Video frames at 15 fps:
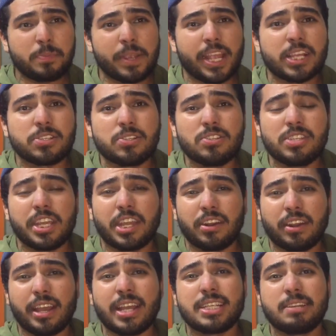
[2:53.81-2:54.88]
payasos y
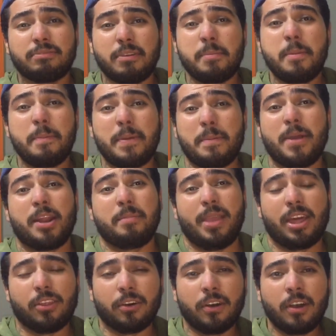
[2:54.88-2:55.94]
creo que ese fue mi primer
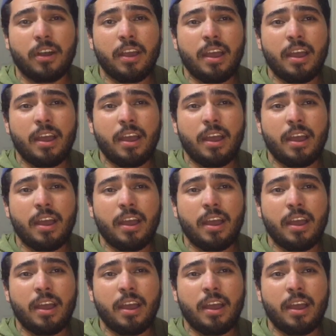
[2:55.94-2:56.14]
miedo.